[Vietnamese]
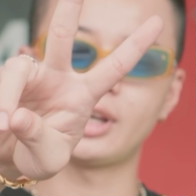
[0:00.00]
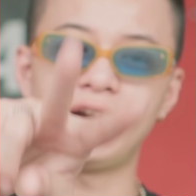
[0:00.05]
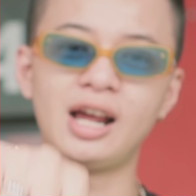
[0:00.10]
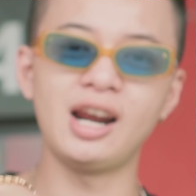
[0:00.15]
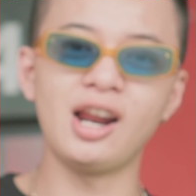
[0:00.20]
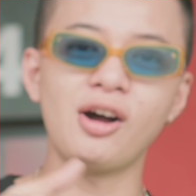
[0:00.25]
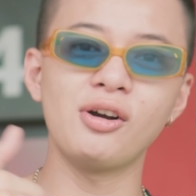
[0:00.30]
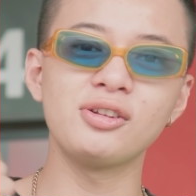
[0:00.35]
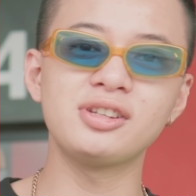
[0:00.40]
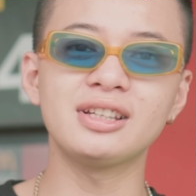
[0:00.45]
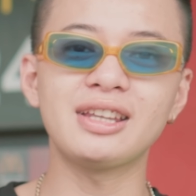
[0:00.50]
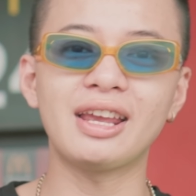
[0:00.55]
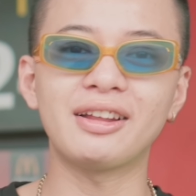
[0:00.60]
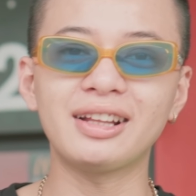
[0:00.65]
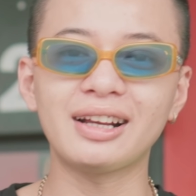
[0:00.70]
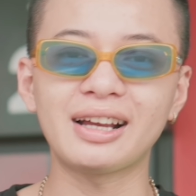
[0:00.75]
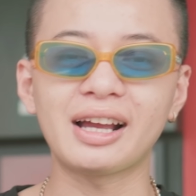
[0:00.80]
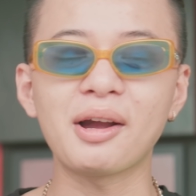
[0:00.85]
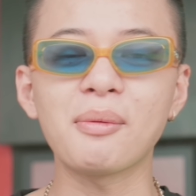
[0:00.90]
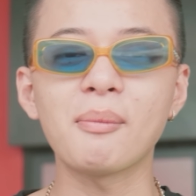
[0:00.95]
Hello, xin chào
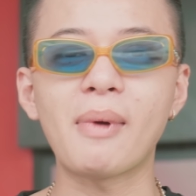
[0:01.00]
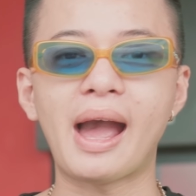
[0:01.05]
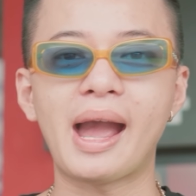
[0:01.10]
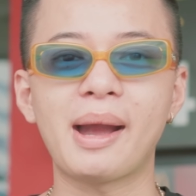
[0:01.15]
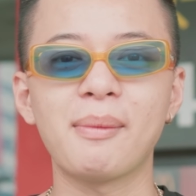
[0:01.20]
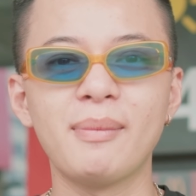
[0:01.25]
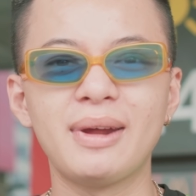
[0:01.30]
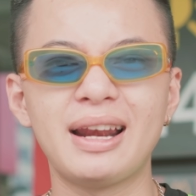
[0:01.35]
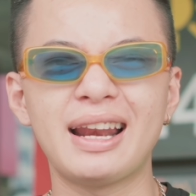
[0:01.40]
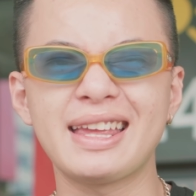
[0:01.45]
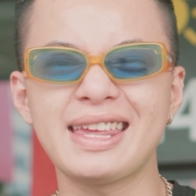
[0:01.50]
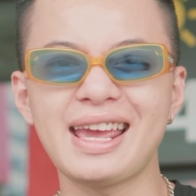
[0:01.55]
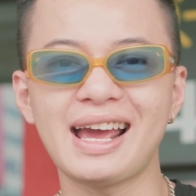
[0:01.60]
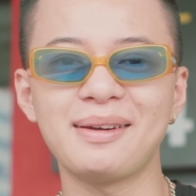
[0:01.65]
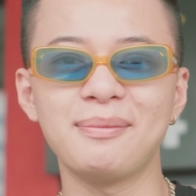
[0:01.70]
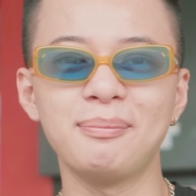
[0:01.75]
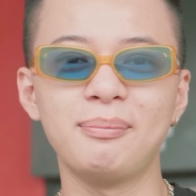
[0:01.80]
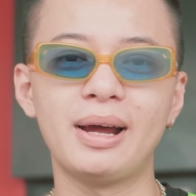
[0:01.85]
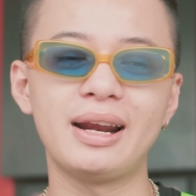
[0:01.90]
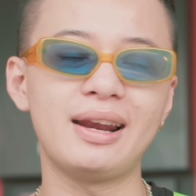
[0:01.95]
tất cả các bạn, mình là
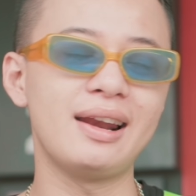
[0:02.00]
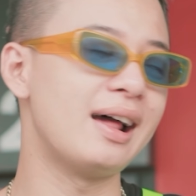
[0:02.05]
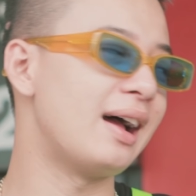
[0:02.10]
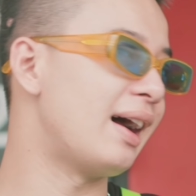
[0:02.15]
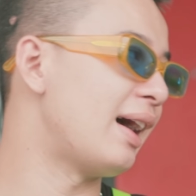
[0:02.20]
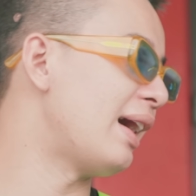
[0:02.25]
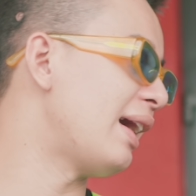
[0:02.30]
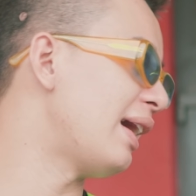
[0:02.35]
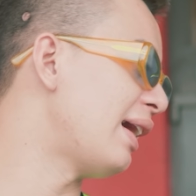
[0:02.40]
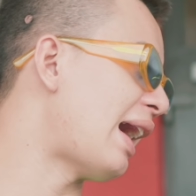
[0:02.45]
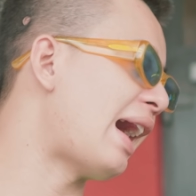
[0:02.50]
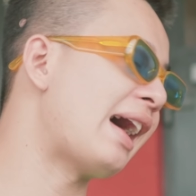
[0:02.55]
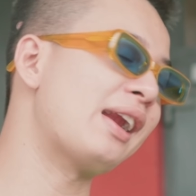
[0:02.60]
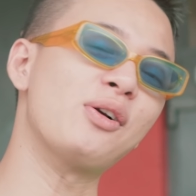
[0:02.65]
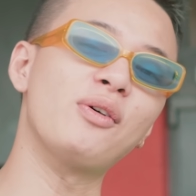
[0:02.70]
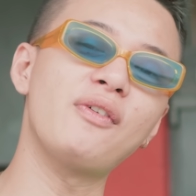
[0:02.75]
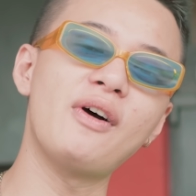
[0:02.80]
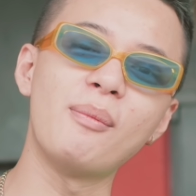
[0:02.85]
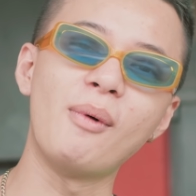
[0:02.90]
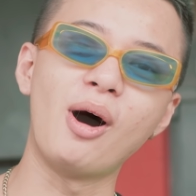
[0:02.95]
Danh, mình là anh
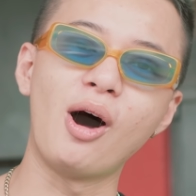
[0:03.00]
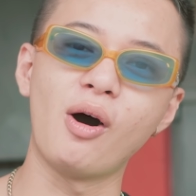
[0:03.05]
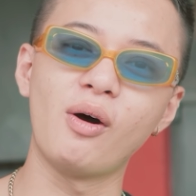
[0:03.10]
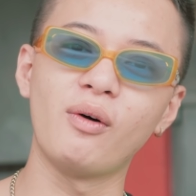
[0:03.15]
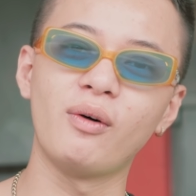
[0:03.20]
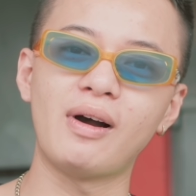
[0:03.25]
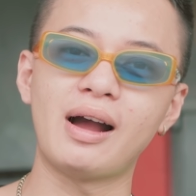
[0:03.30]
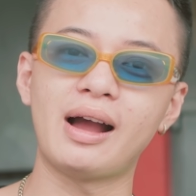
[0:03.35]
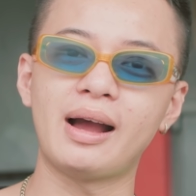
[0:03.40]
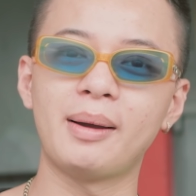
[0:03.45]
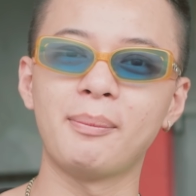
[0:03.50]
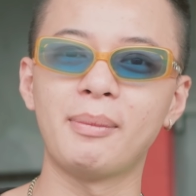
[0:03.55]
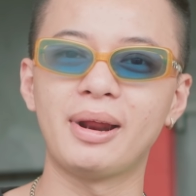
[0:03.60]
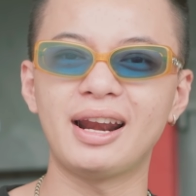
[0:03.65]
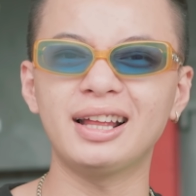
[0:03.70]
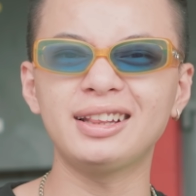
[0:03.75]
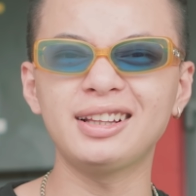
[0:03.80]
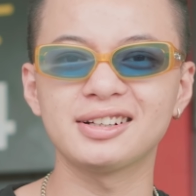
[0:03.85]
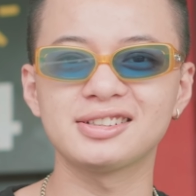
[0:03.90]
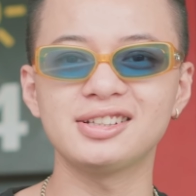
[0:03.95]
của Fabo.
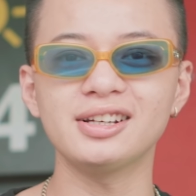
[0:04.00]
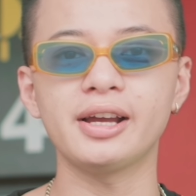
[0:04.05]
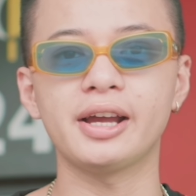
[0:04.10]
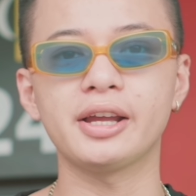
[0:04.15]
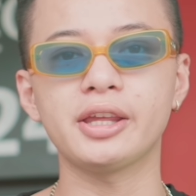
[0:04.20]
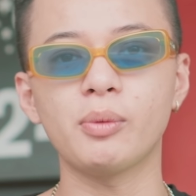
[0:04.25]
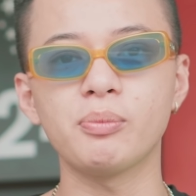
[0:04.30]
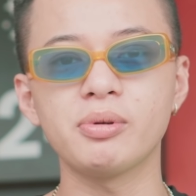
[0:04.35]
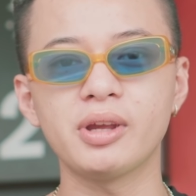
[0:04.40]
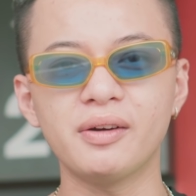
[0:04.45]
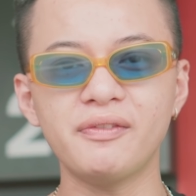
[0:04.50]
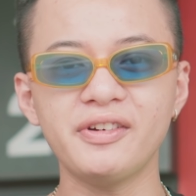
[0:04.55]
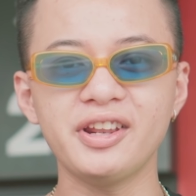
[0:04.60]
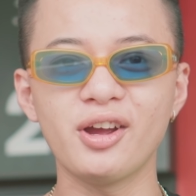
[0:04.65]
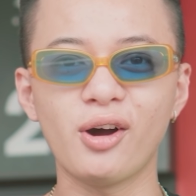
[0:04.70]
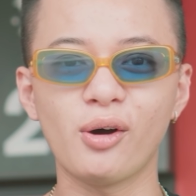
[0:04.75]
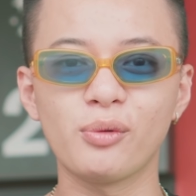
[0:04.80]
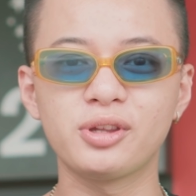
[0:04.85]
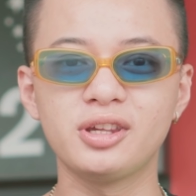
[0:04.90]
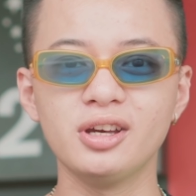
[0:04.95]
Mình đã từng xuất hiện trong những
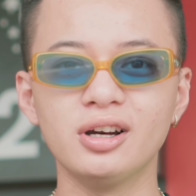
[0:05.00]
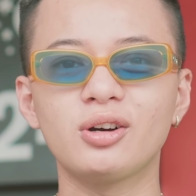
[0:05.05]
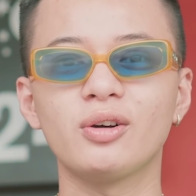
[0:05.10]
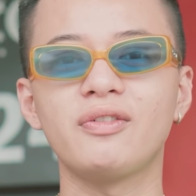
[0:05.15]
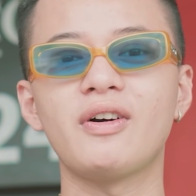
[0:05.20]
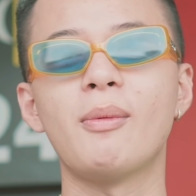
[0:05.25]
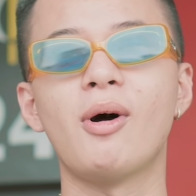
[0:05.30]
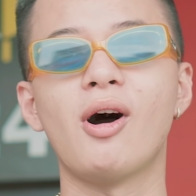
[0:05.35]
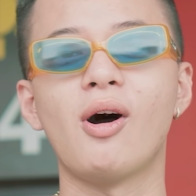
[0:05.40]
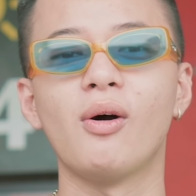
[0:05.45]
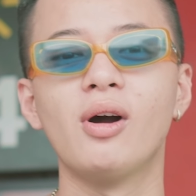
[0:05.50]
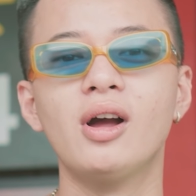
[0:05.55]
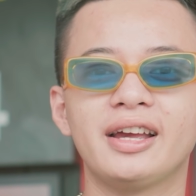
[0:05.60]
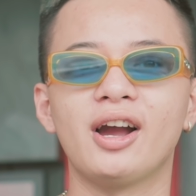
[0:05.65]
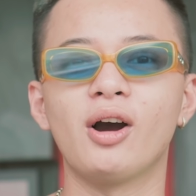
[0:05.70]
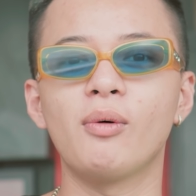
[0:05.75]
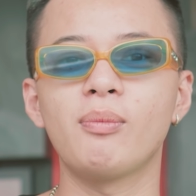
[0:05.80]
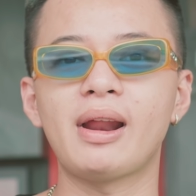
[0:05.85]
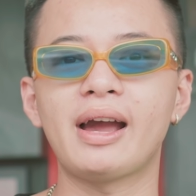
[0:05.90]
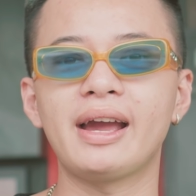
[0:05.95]
video trước của Fabo.
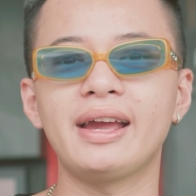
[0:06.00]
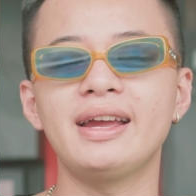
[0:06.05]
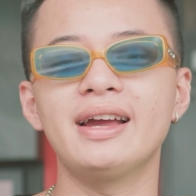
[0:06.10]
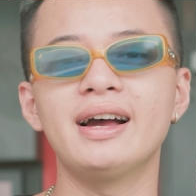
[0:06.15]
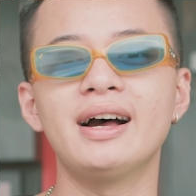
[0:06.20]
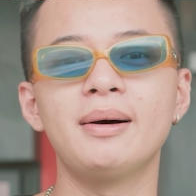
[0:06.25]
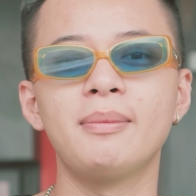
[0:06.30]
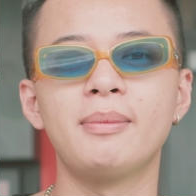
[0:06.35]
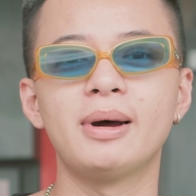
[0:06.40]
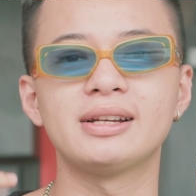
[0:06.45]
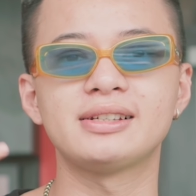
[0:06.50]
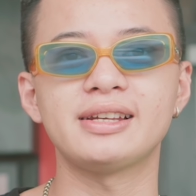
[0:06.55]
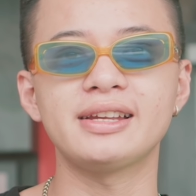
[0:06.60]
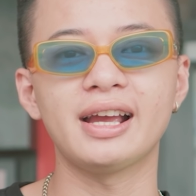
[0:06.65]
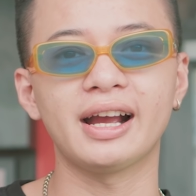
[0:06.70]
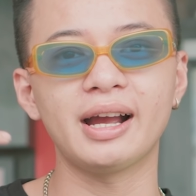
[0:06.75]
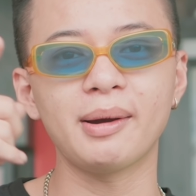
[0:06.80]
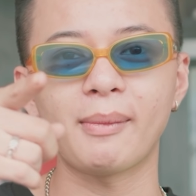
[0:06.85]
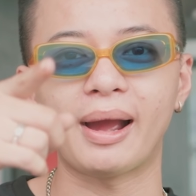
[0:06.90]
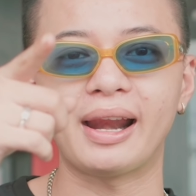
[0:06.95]
Thì hôm nay mình sẽ
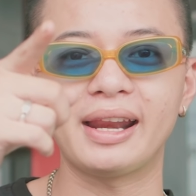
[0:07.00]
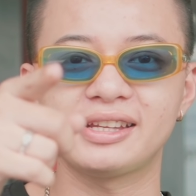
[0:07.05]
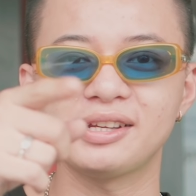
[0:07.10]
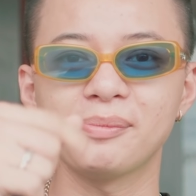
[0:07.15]
dẫn các bạn đi